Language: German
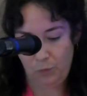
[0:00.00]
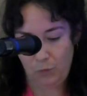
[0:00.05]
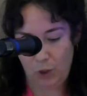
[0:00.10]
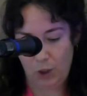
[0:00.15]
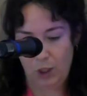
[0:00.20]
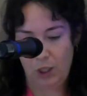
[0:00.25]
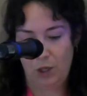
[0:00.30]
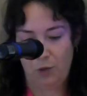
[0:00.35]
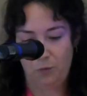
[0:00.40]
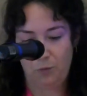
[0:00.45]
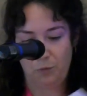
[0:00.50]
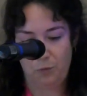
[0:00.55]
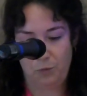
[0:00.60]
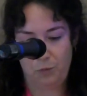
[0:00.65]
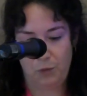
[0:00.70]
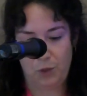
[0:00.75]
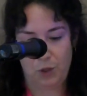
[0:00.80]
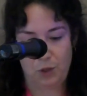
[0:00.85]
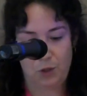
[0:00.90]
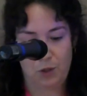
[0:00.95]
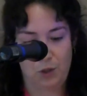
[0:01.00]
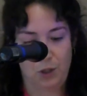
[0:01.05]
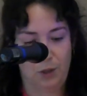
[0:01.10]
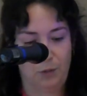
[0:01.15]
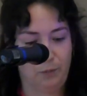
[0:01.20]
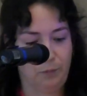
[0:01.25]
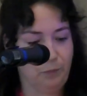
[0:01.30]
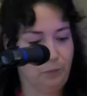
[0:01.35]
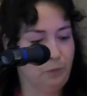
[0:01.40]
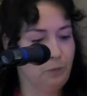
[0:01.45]
Genau. Ich,
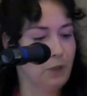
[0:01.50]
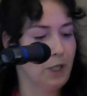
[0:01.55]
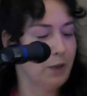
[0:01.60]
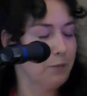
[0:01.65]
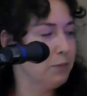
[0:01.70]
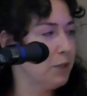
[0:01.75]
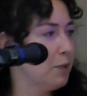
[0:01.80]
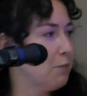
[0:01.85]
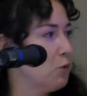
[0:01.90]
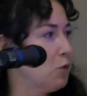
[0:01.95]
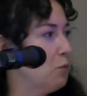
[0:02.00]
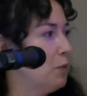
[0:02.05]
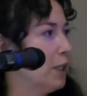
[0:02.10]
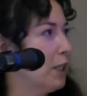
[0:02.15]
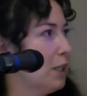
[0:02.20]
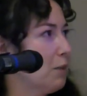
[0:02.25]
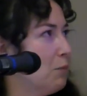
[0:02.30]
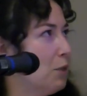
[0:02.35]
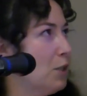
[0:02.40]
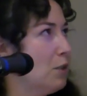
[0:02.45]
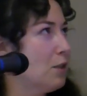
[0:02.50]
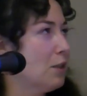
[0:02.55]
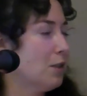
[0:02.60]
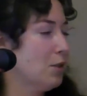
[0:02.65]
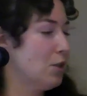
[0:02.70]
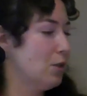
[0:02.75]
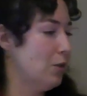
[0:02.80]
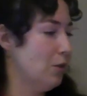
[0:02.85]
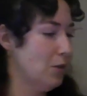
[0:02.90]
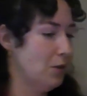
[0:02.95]
ähm, ja, damit übergebe ich an
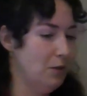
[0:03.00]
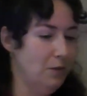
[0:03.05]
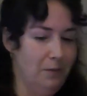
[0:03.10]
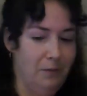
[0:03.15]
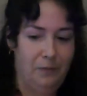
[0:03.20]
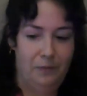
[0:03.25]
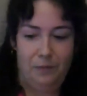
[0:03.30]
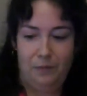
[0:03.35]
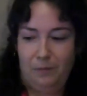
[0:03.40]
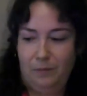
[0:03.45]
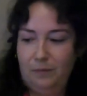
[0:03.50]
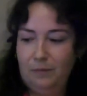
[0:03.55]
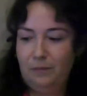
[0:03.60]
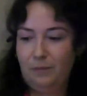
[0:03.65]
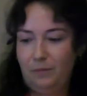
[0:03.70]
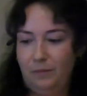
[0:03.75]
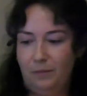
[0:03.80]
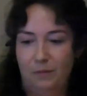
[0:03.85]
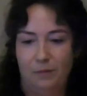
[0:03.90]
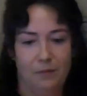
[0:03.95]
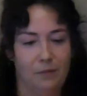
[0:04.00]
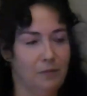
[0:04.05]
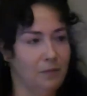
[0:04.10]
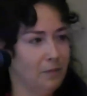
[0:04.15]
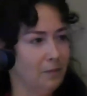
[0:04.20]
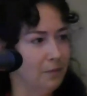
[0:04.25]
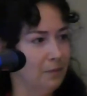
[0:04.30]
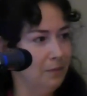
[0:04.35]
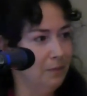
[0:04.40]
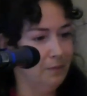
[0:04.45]
Charlotte.
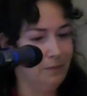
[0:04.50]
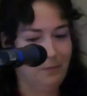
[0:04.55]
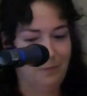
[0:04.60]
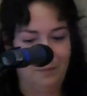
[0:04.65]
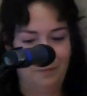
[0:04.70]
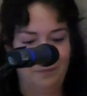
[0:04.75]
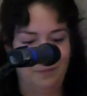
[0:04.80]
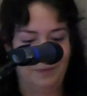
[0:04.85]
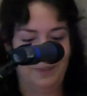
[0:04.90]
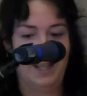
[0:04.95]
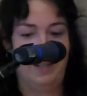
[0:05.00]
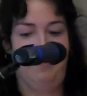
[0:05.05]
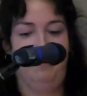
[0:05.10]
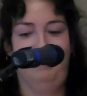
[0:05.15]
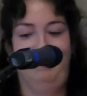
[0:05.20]
Hm? Ja.